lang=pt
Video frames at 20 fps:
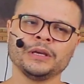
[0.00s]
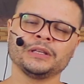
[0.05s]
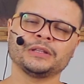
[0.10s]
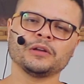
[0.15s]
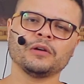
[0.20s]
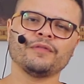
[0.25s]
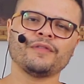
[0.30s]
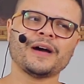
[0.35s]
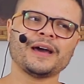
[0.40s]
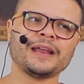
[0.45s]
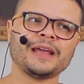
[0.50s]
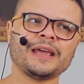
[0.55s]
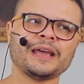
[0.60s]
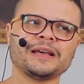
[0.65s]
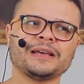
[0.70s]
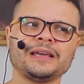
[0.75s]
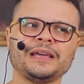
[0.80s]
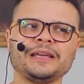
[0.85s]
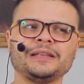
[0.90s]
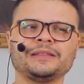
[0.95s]
Então
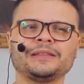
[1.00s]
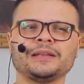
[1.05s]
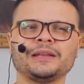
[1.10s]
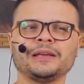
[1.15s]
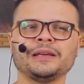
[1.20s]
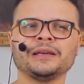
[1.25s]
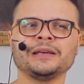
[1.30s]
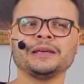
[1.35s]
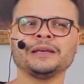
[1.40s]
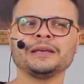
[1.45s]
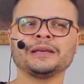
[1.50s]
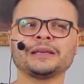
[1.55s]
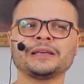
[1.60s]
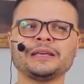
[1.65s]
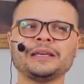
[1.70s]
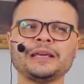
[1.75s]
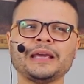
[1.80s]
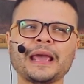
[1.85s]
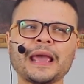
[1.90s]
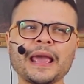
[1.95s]
varia entre
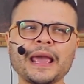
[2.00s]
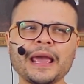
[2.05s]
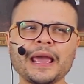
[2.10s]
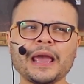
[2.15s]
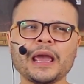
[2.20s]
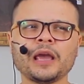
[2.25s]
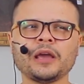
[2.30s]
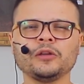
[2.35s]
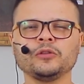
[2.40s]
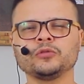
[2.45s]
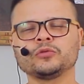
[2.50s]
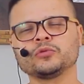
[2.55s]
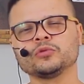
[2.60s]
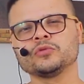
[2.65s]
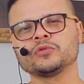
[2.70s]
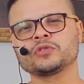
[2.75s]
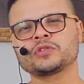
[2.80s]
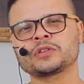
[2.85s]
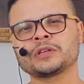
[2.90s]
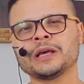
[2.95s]

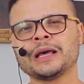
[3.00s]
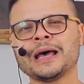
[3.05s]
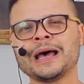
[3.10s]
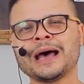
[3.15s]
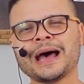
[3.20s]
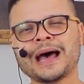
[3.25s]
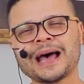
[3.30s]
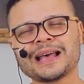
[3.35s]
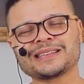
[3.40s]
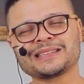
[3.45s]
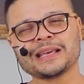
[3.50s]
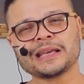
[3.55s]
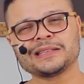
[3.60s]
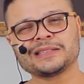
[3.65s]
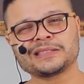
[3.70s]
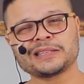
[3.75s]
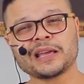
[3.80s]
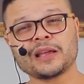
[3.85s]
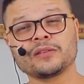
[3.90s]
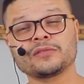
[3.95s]
500 a
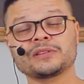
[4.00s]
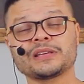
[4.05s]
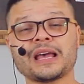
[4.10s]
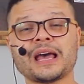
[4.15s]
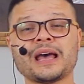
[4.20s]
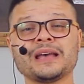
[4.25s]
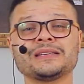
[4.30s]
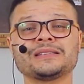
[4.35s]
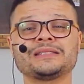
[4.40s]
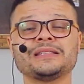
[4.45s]
700 reais,